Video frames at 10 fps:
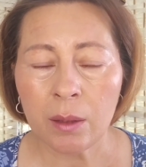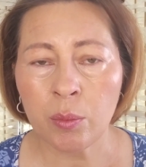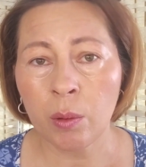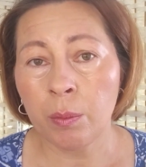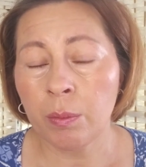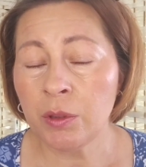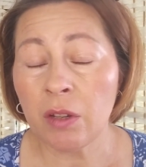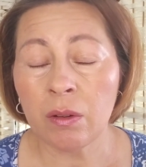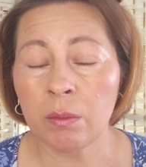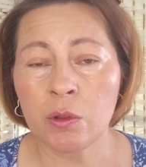y, bo
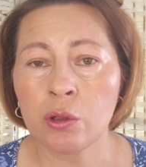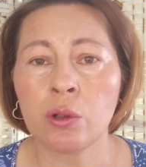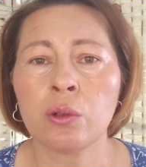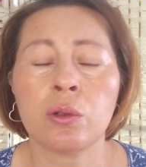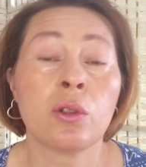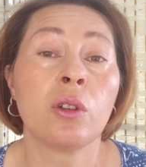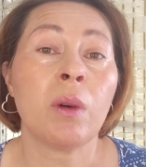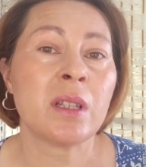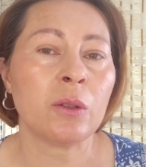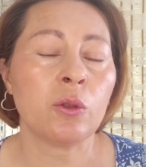nie wiem, co to
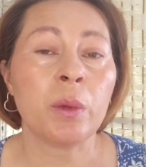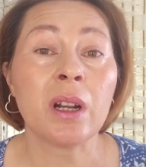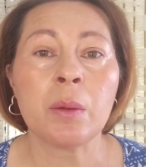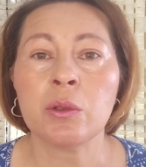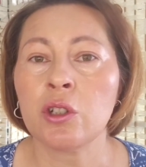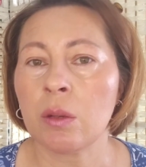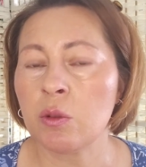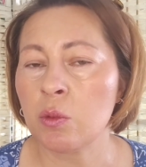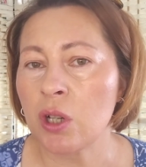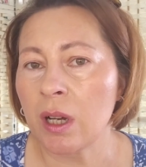była za youtuberka, podejrzewam,
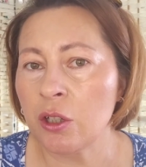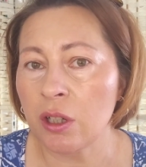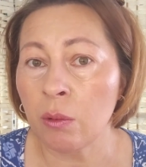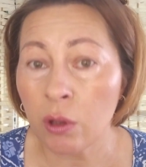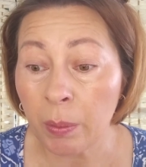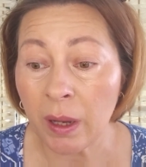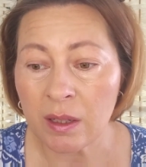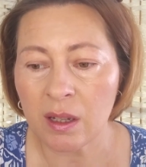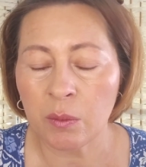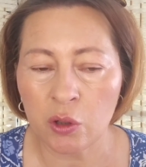że może jakaś
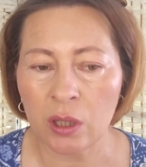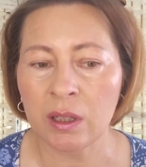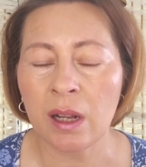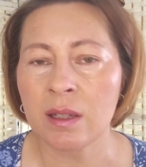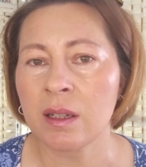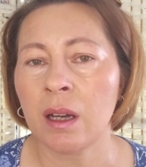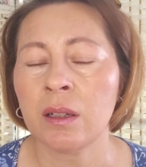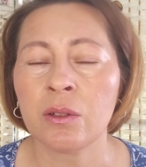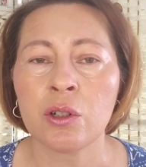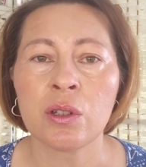europejska, może angielska
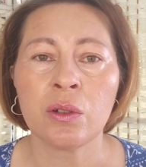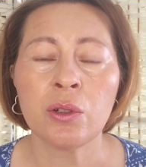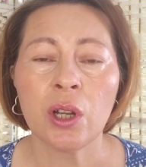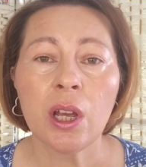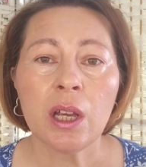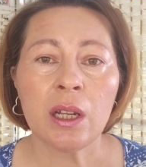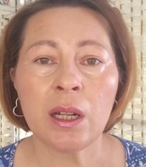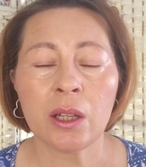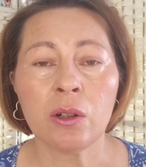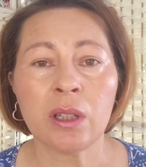czy coś i
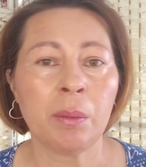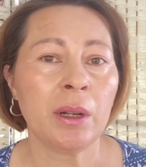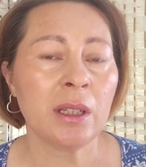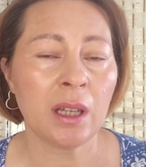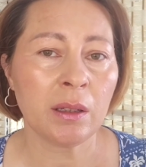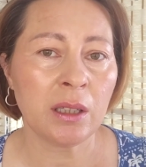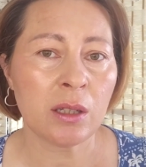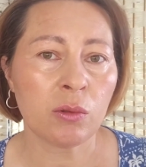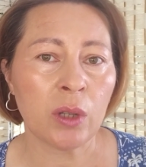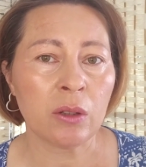dlatego ta paleta
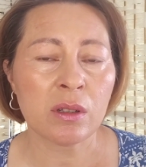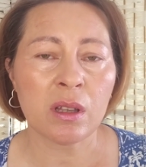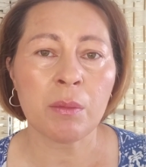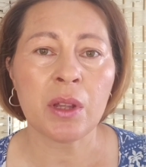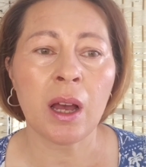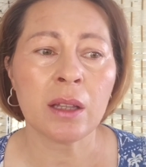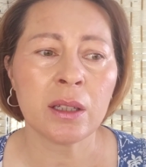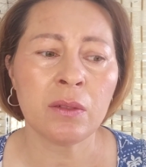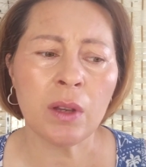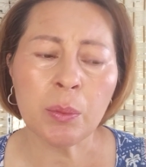jest tutaj dostępna, a
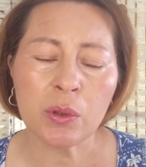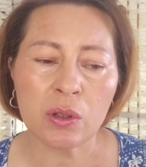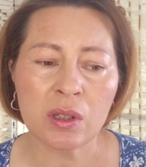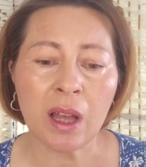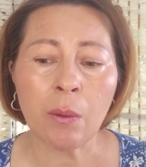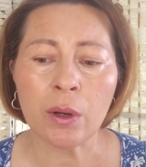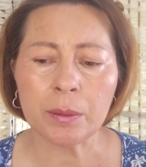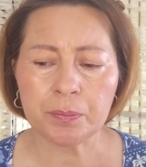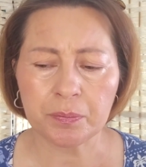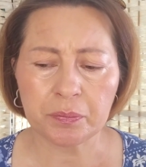te dwie pozostałe